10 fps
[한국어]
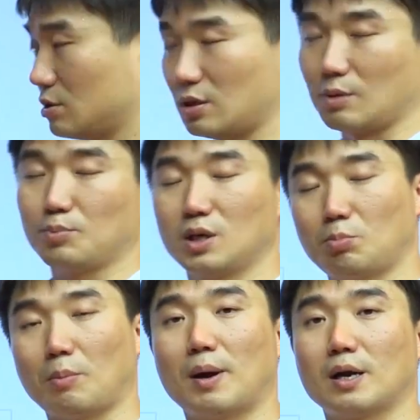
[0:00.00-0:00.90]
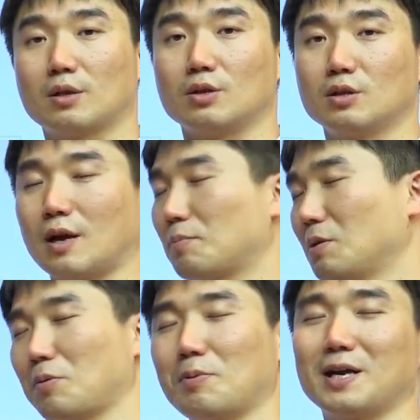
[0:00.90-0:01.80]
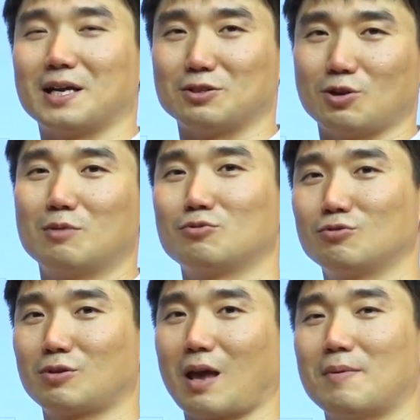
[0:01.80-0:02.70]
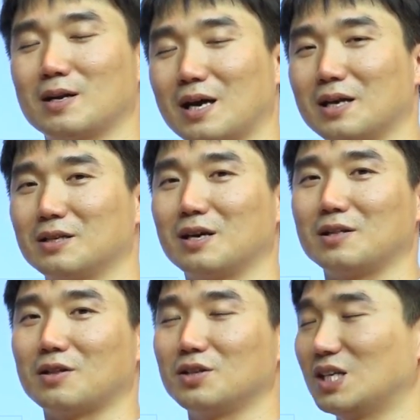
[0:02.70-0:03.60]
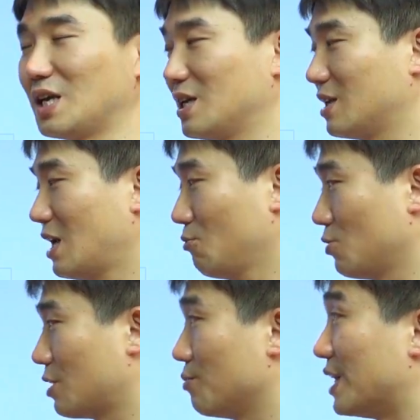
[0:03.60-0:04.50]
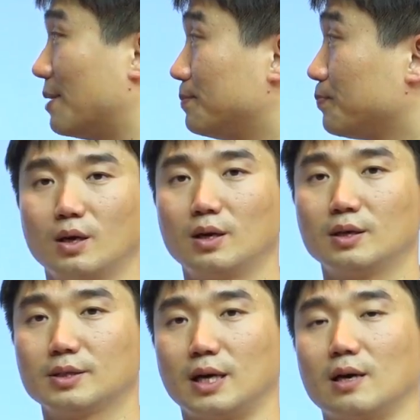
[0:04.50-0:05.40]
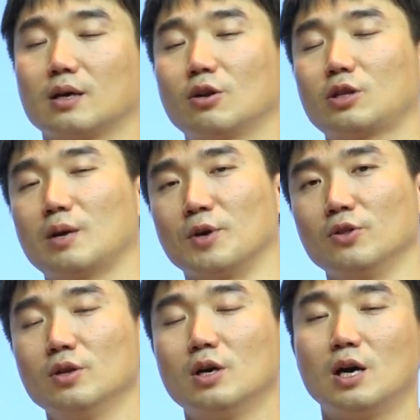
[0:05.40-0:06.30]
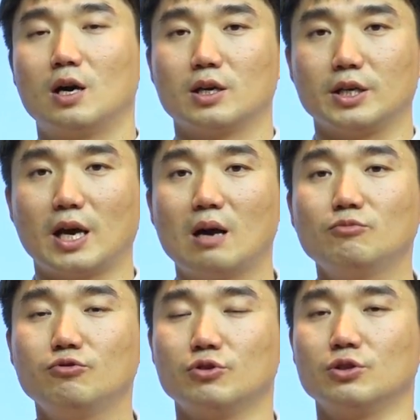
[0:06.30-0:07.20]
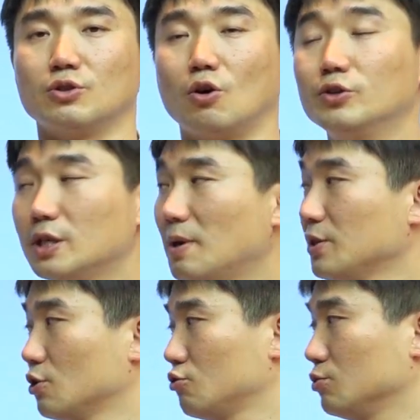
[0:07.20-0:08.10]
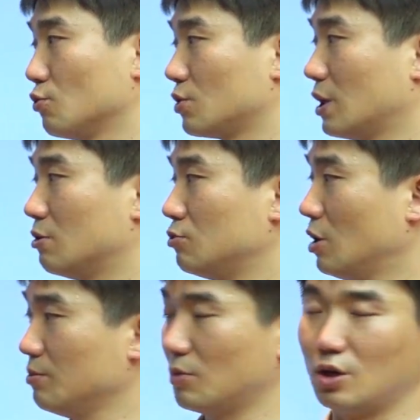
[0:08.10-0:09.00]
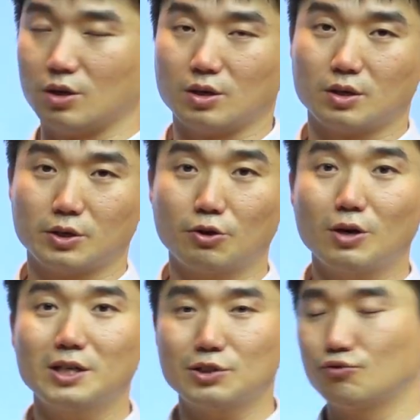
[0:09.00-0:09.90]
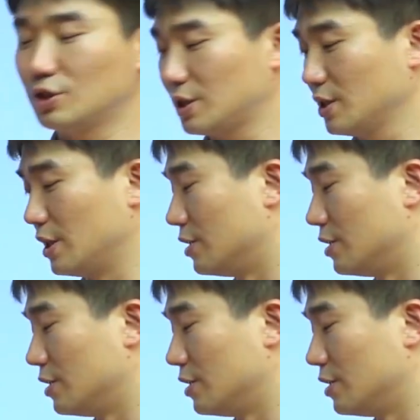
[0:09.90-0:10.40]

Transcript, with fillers: PEP8이 아니죠, 함수 개발 가이드라인에서는 얘기를 하고 있습니다. 자, 그렇다면 이 함수는 언제 만들어주면 좋을까요? 물론 뭐 여러 가지 규칙들이